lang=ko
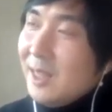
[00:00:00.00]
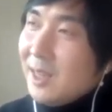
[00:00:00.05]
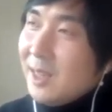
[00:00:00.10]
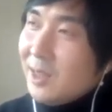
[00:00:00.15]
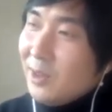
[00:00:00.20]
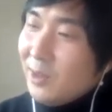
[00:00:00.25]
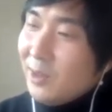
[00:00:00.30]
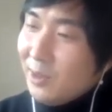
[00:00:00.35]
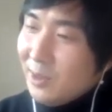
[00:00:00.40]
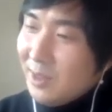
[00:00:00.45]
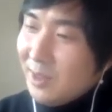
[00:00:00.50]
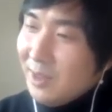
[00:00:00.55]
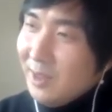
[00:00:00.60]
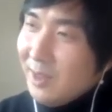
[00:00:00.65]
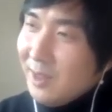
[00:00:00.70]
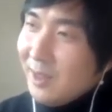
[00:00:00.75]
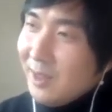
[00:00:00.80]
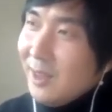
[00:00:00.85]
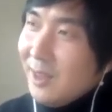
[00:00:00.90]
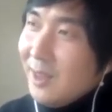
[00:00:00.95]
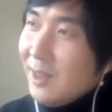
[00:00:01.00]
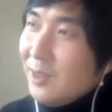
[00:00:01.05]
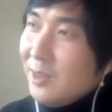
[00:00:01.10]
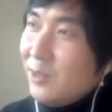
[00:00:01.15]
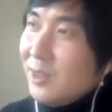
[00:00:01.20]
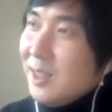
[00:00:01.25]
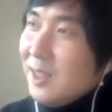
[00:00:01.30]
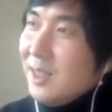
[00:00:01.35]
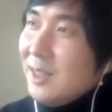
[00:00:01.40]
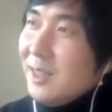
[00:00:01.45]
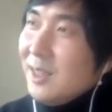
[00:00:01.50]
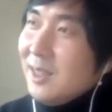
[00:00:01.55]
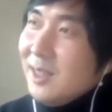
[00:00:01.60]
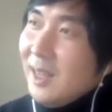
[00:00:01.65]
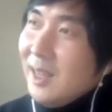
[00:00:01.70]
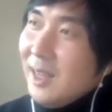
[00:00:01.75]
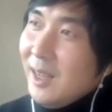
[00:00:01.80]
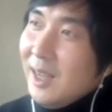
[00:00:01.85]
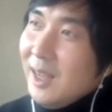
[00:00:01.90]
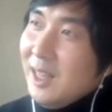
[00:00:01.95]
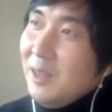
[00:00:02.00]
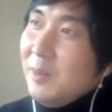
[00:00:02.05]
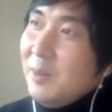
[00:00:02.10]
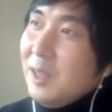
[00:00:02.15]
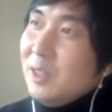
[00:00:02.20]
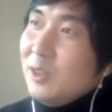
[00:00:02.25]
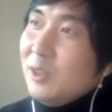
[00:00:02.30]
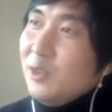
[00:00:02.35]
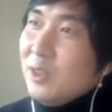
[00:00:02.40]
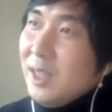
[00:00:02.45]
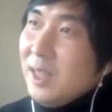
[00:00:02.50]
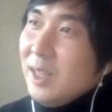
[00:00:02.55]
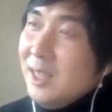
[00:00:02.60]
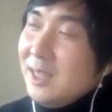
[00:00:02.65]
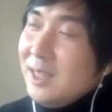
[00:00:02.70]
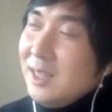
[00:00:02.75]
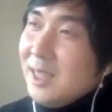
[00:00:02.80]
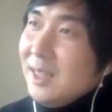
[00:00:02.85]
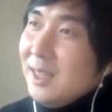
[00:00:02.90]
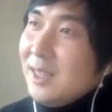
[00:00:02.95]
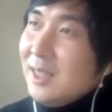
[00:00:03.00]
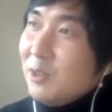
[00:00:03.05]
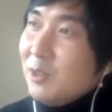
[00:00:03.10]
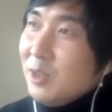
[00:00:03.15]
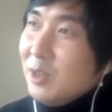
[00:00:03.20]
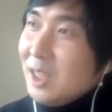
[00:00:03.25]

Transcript: 그런 것들을 우리 애니메이션 중에 인사이드 아웃